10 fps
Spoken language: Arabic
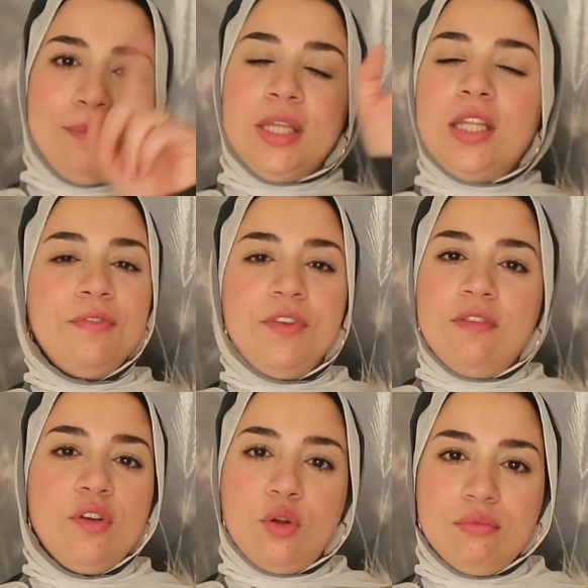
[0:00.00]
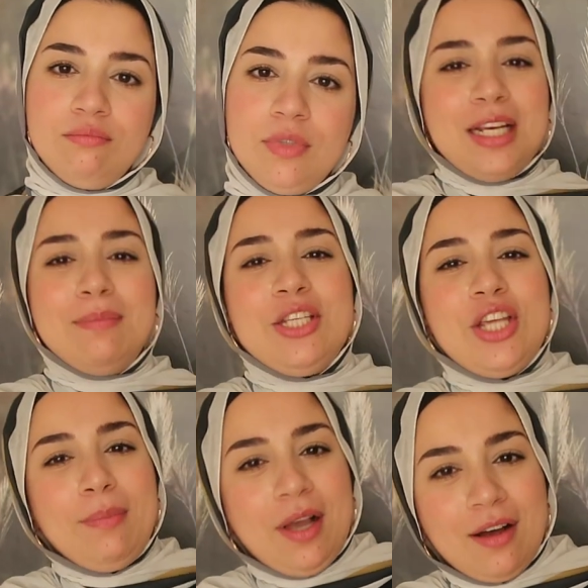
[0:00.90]
بيضرب في نفخه تفضلي
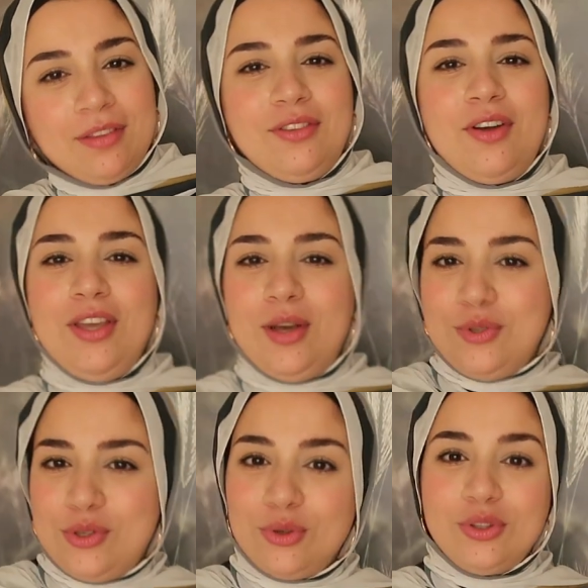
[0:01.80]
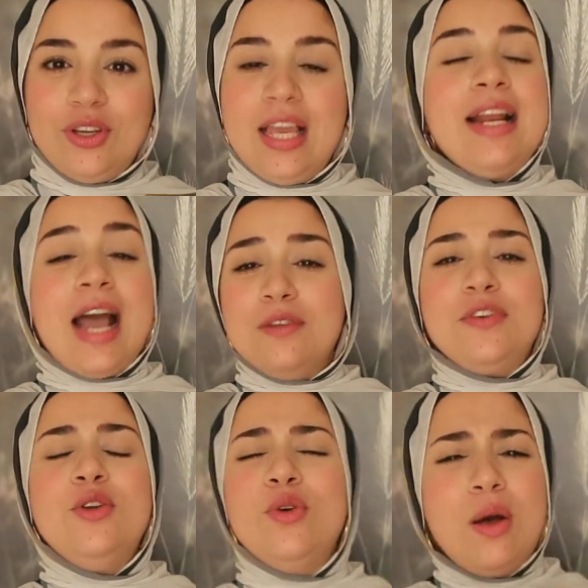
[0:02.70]
ماشيه بالقطايه والشورتاي انا
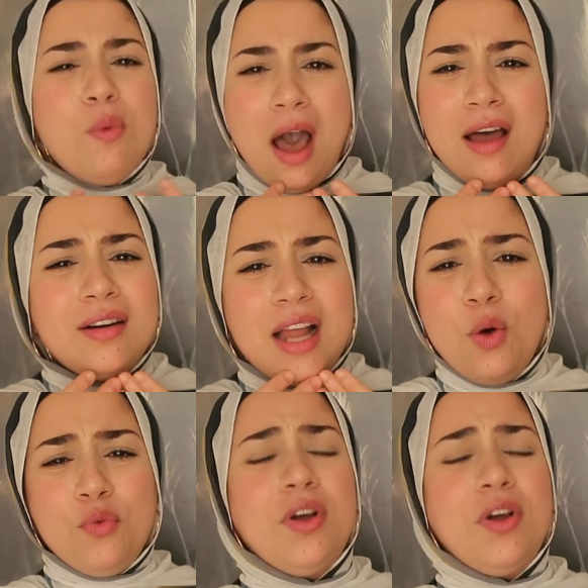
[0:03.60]
عارفه ان الجو حر قوي